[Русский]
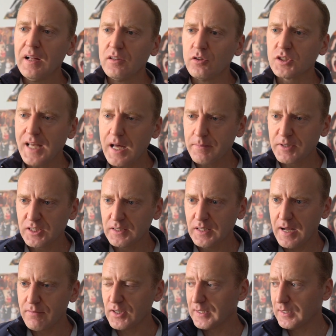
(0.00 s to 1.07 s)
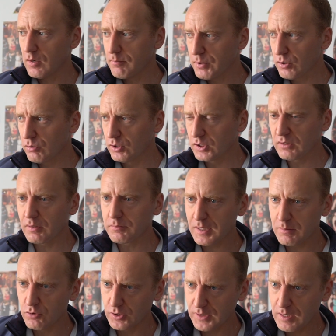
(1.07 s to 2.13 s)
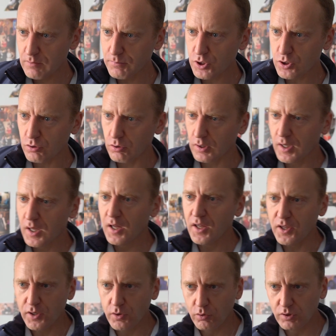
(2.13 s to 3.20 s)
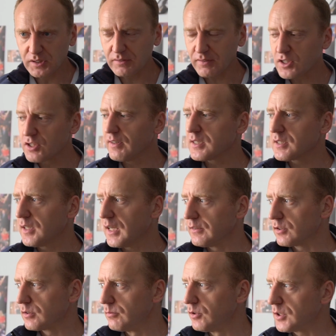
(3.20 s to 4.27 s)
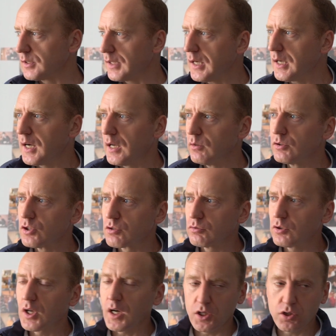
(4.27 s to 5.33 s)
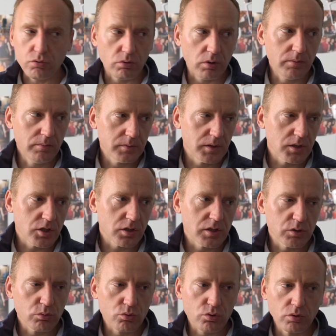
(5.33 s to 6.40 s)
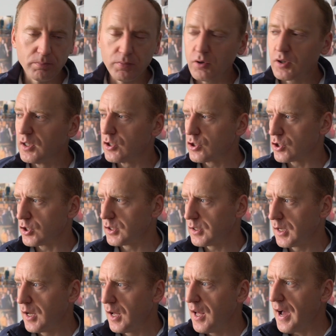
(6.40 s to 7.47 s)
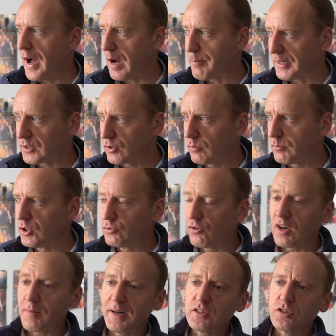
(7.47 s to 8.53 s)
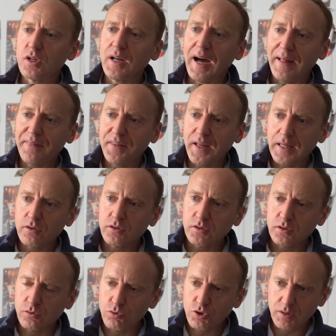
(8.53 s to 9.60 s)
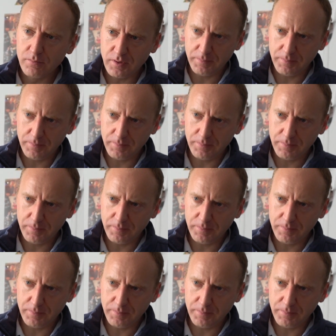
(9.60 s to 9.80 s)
Но самое это главное, когда он приходит к вам домой, да, он пришел, и он под ваш расклады смотрит, ага, люди живут хорошо, значит, где тут что плохо лежит, а потом он информацию отдает другим